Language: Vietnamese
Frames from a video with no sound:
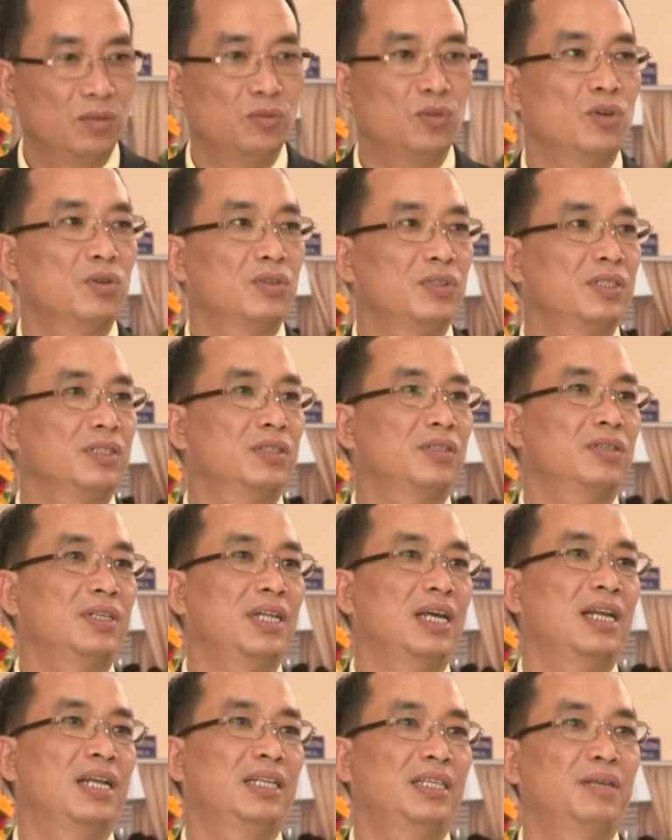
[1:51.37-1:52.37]
chúng tôi
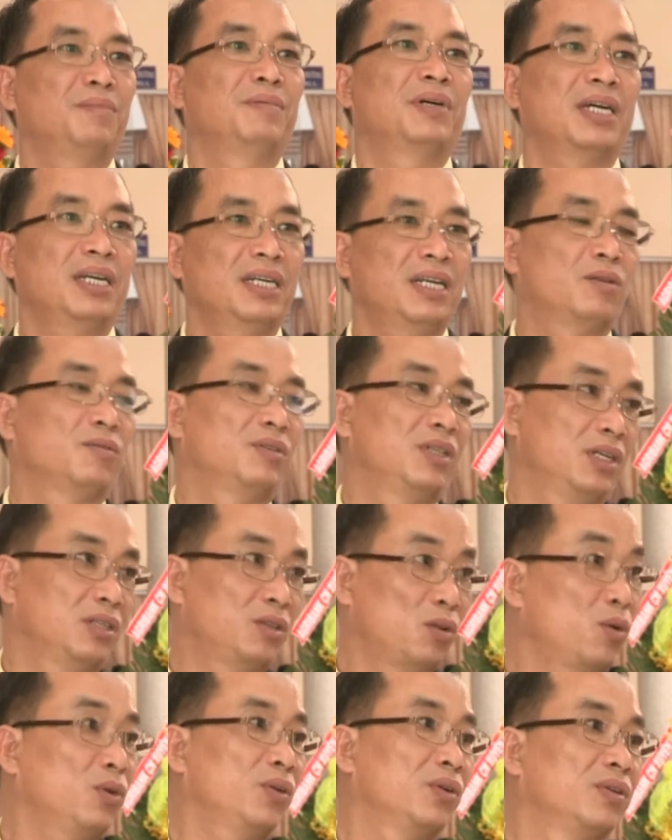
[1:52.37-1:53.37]
có thể là tìm được nhà đầu
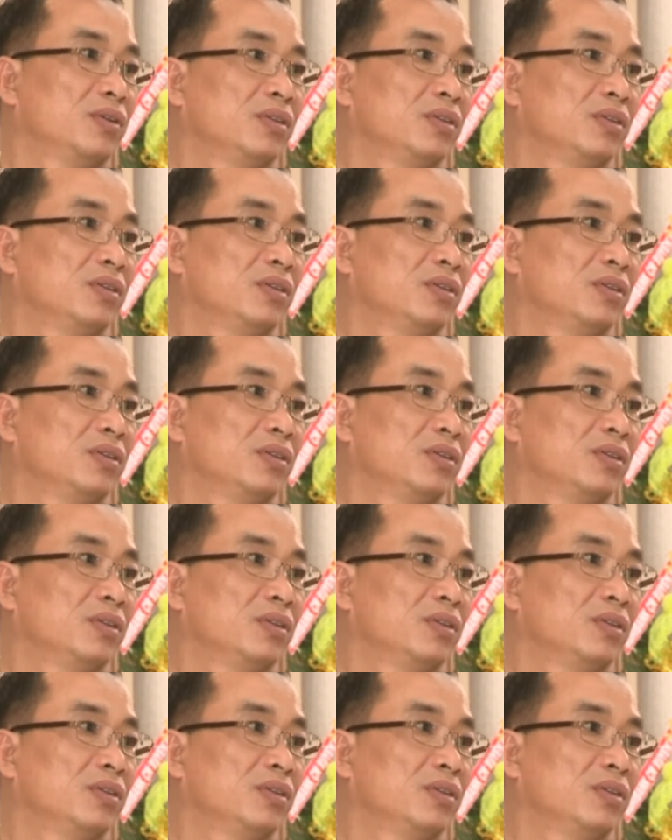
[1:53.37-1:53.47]
tư tốt.